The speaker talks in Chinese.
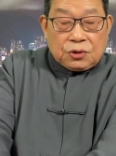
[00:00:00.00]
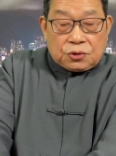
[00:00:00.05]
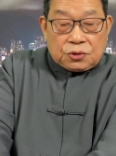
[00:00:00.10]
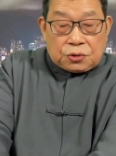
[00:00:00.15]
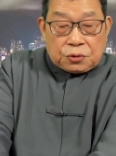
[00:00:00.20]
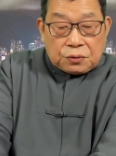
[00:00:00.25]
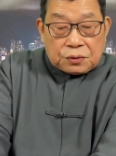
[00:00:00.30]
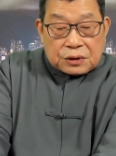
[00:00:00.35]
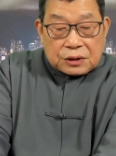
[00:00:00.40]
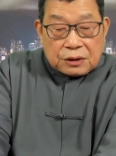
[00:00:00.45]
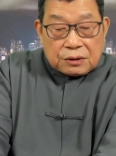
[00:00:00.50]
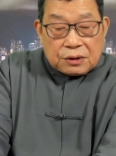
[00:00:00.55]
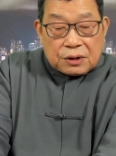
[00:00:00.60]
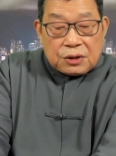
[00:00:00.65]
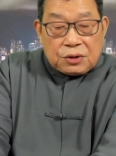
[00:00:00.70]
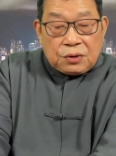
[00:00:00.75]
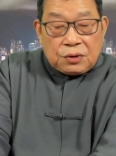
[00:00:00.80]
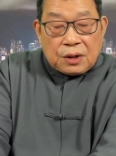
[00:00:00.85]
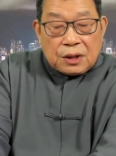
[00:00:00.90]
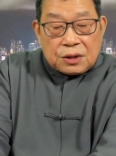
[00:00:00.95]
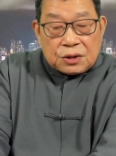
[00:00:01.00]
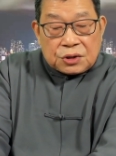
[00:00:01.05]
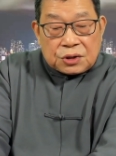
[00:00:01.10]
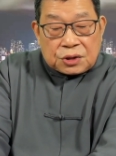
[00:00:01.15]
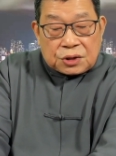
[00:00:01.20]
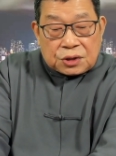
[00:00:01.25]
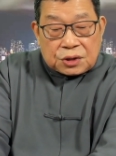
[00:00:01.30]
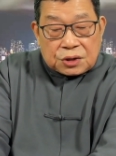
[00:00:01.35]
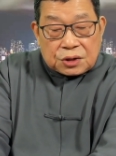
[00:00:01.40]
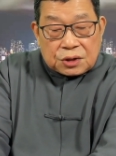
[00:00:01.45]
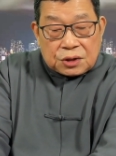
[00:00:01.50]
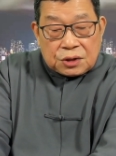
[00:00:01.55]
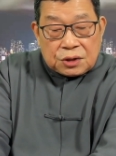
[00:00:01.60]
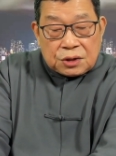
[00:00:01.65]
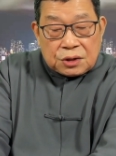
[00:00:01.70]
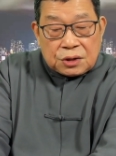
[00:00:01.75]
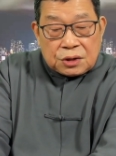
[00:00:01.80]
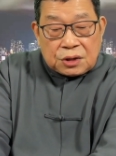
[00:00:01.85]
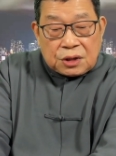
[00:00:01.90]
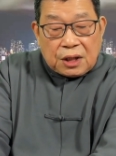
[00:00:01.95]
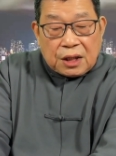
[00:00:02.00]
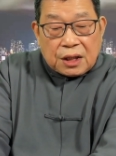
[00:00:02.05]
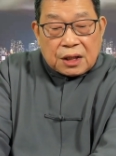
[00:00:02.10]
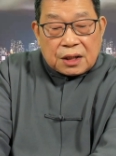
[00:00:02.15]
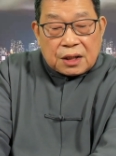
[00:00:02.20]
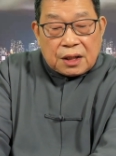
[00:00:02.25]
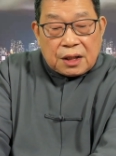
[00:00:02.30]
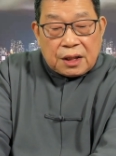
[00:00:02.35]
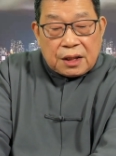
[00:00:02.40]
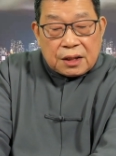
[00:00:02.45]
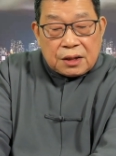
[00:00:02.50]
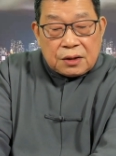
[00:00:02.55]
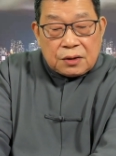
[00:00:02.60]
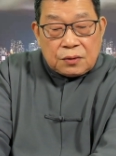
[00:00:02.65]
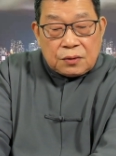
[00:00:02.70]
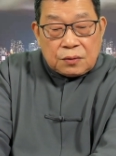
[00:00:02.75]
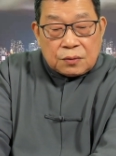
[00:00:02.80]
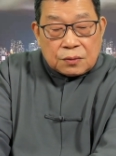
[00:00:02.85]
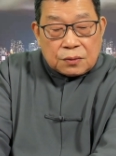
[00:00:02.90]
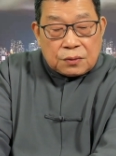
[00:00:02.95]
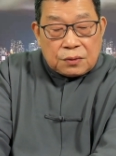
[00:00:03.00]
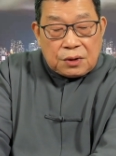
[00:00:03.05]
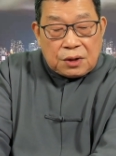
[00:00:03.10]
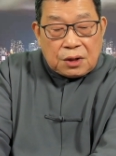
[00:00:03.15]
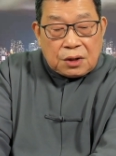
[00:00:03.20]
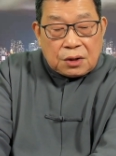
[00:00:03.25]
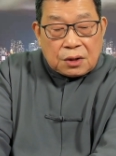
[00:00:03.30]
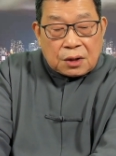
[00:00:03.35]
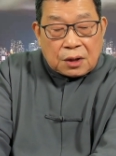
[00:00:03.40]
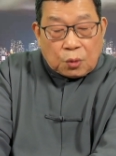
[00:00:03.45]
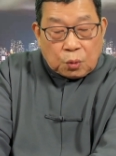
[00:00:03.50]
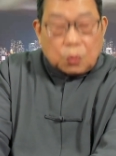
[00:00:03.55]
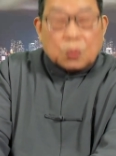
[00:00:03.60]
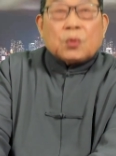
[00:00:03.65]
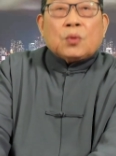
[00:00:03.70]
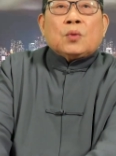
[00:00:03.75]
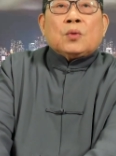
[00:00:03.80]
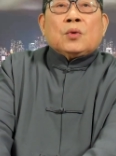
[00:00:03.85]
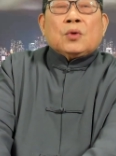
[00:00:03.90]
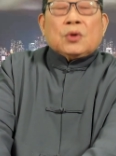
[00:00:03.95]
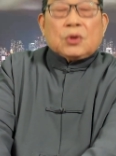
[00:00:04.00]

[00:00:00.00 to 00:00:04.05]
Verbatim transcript: 出售了约十点零五亿股，